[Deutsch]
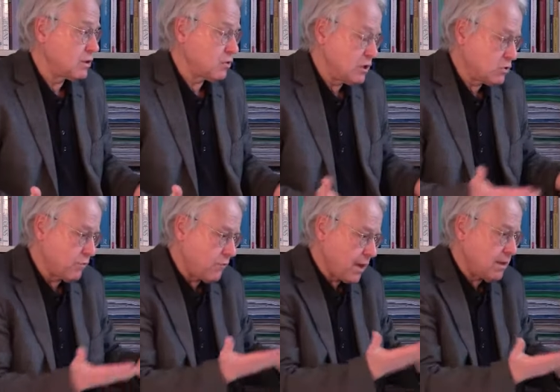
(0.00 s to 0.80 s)
Also
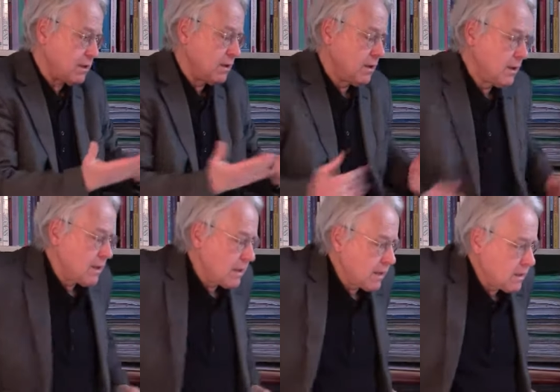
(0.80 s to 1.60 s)
insofern
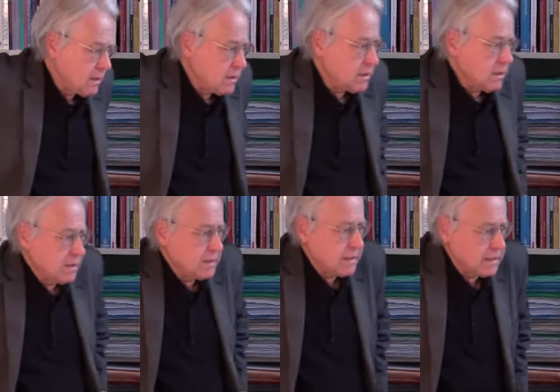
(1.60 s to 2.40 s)
denke ich,
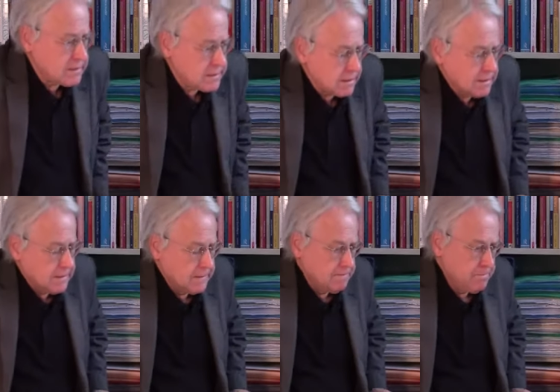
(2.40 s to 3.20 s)
äh, dass
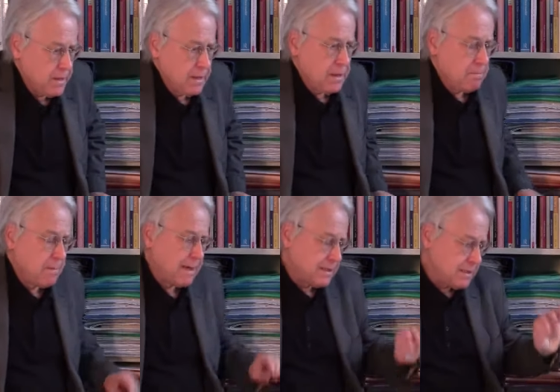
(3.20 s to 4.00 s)
ähm,
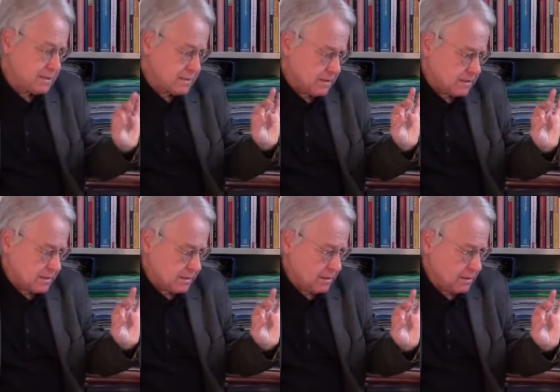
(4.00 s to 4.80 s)
man
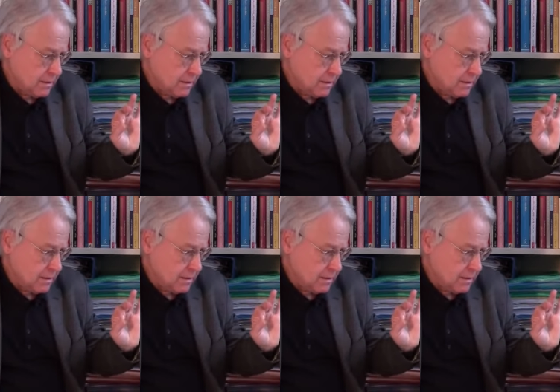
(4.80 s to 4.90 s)
dieses,